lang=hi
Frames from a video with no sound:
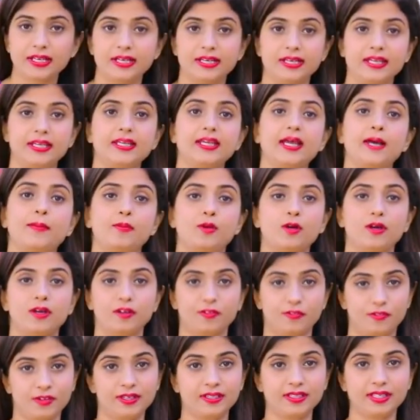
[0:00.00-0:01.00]
करिए कि आपको अगर
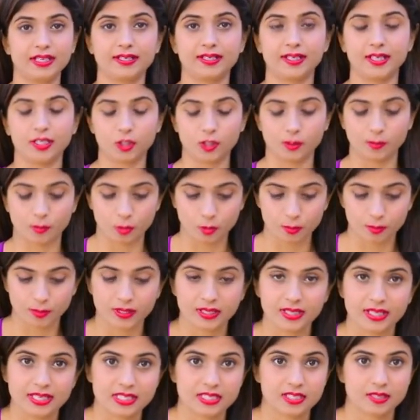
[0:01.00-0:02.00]
फिट दिखना है तो आपको
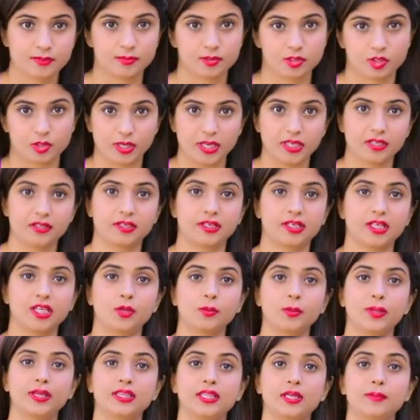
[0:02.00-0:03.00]
अपनी नीज स्ट्रेट रखने
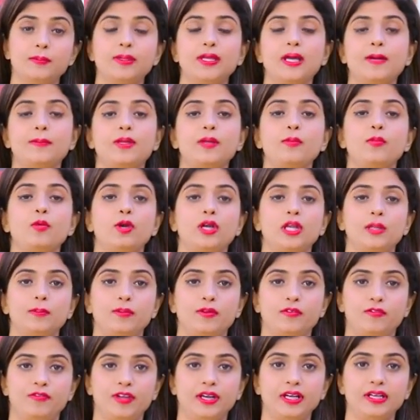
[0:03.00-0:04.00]
होंगे तभी आपकी बॉडी
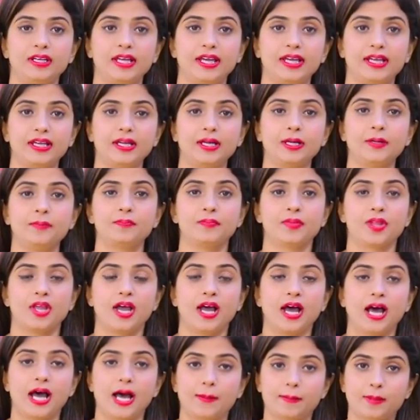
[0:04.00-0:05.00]
पे इफेक्ट आएगा
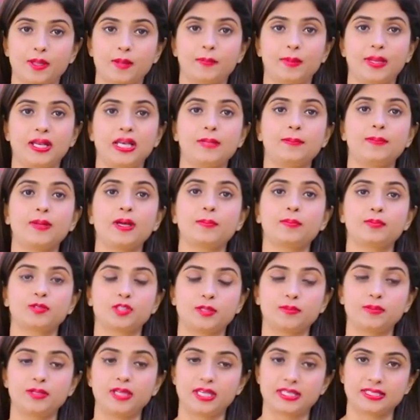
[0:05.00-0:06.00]
आपके बेली पे आप
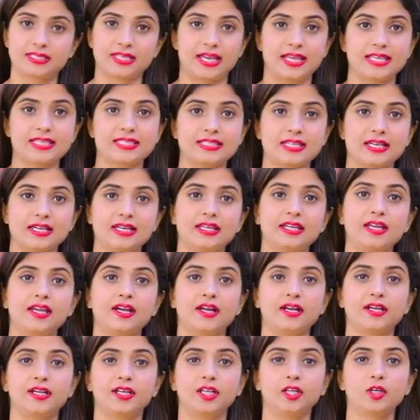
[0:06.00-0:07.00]
जब ये एक्सरसाइज करेंगे
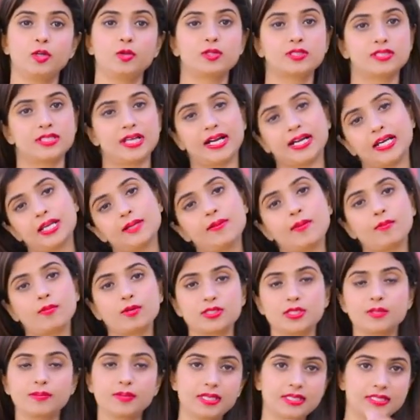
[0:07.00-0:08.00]
कंटिन्यू स्टार्टिंग में आपको
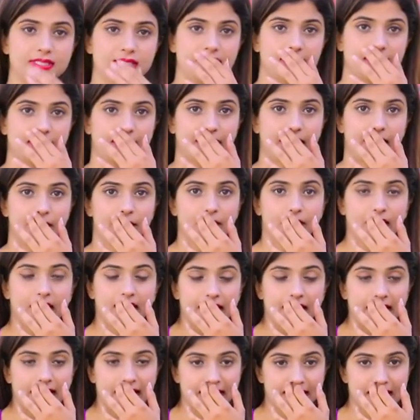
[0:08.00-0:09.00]
सब ईजी लगेगा
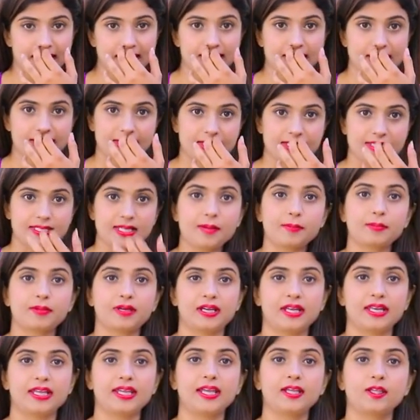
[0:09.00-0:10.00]
लेकिन जैसे जैसे आप
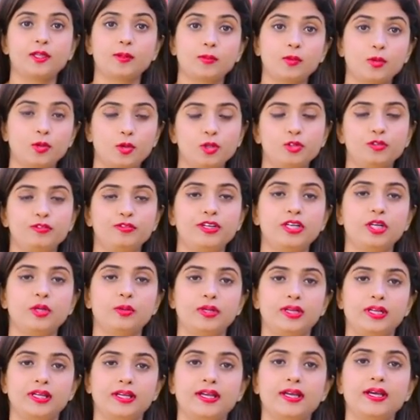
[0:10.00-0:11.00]
करेंगे तो आपको खुद फील
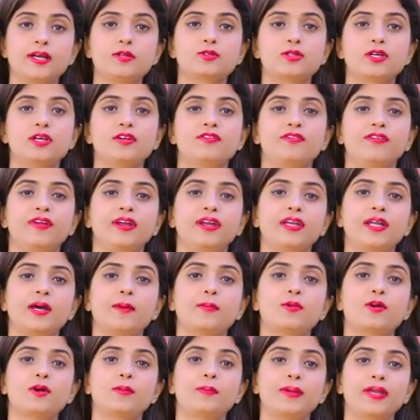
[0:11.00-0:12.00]
होने लगेगा उसका इफेक्ट
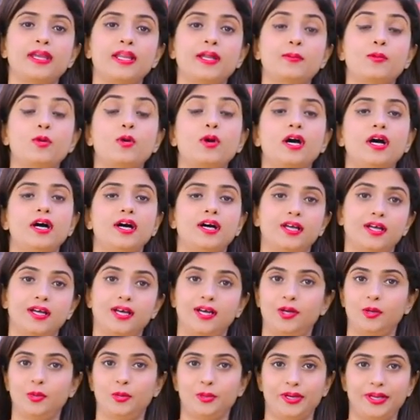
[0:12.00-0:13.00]
आपका पेन आपको कहाँ
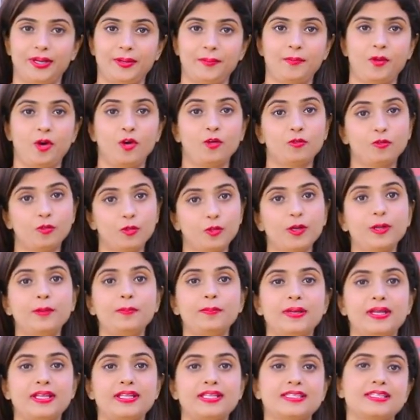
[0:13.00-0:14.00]
कहाँ हो रहा है और वही
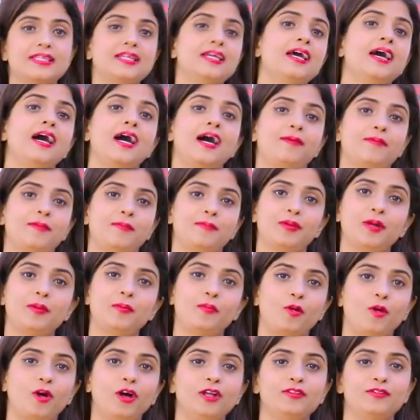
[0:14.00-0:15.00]
पेन से आप अपना
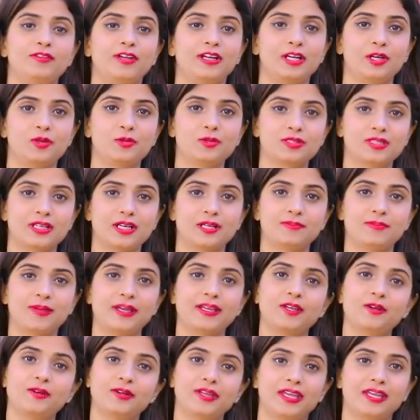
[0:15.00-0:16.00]
बहुत वेट लूज़ कर
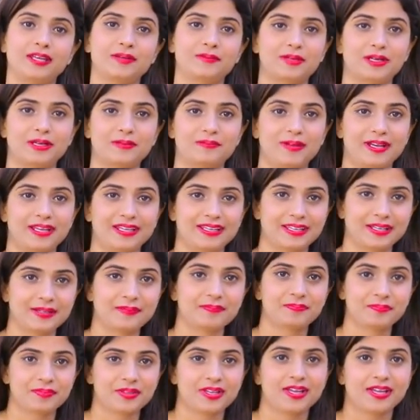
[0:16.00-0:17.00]
पाएंगे और गेन कर पाएंगे
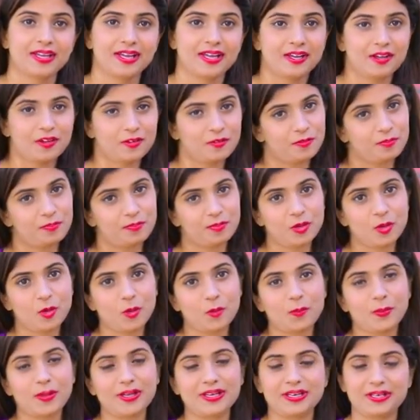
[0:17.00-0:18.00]
नो
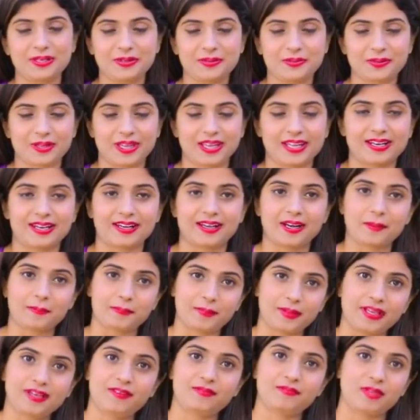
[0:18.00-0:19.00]
पेन नो गेन अगर आप
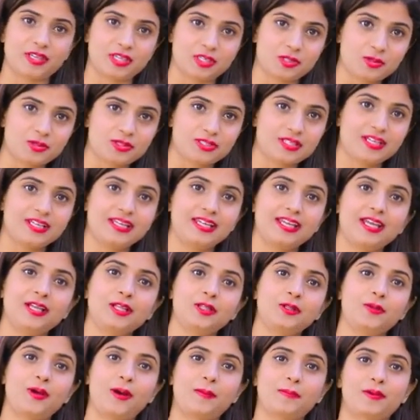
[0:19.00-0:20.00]
पेन महसूस करेंगे
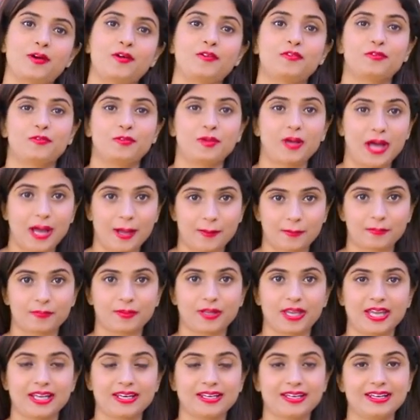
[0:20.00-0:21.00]
तो आपका आप
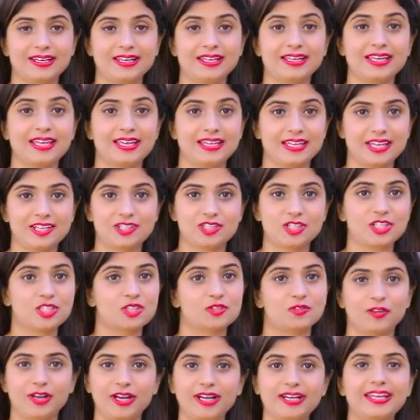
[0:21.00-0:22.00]
गेन करेंगे ये
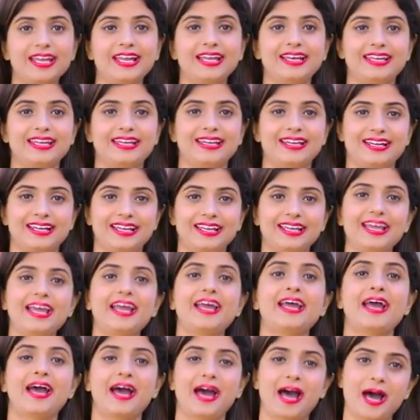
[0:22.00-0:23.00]
चीज़ वेट गेन नहीं करेंगे
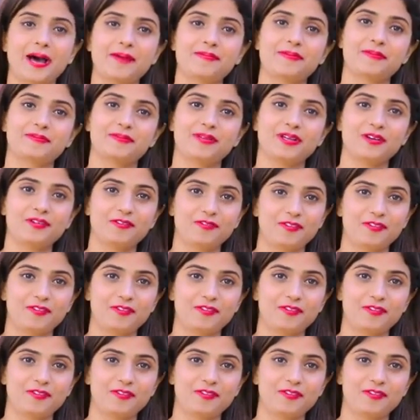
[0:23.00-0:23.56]
आप अपना